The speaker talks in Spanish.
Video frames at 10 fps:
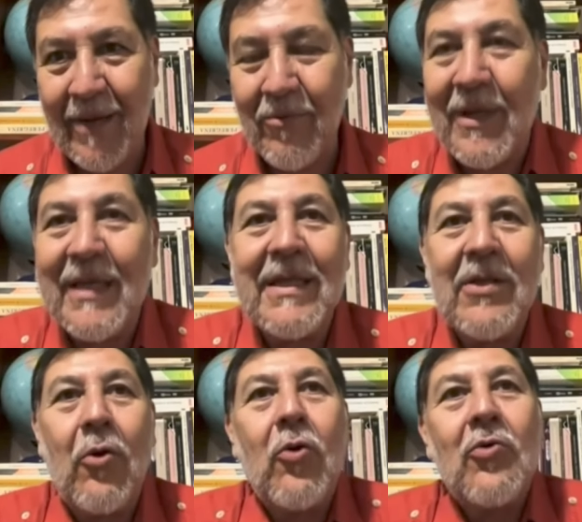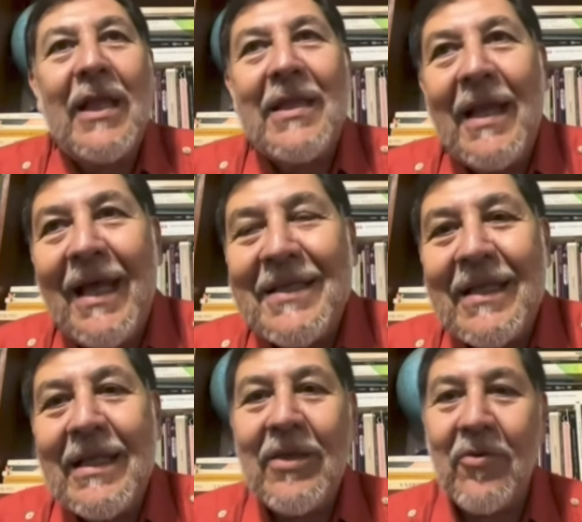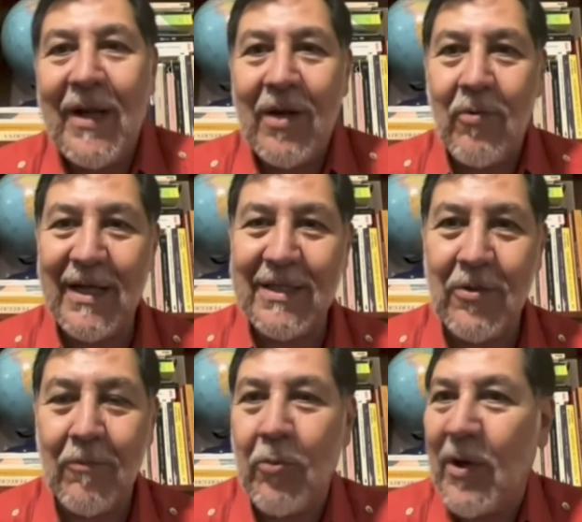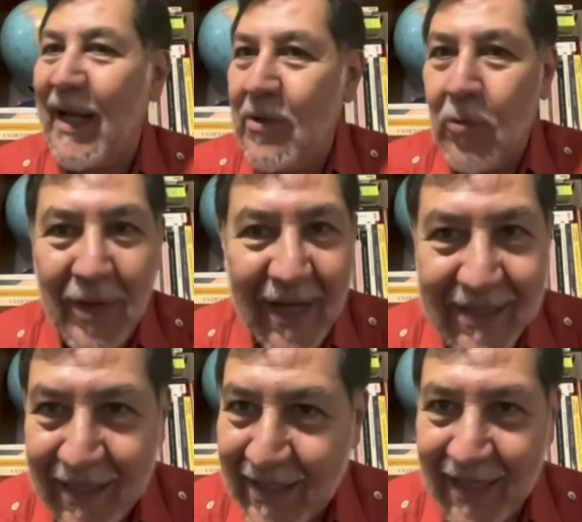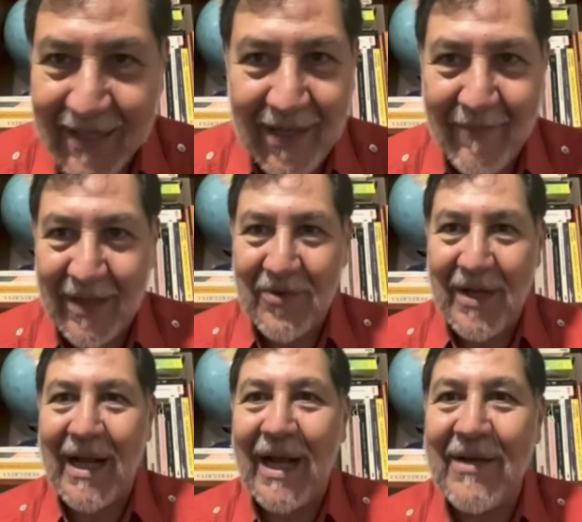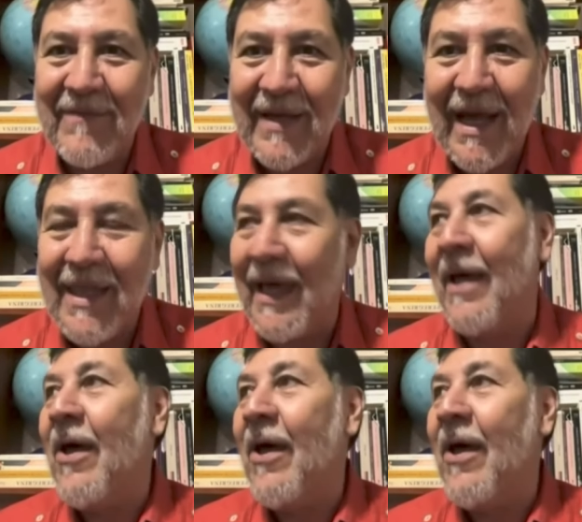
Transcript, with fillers: porque si no, no tendría sentido ir en coalición porque nunca tendrías la mayoría calificada,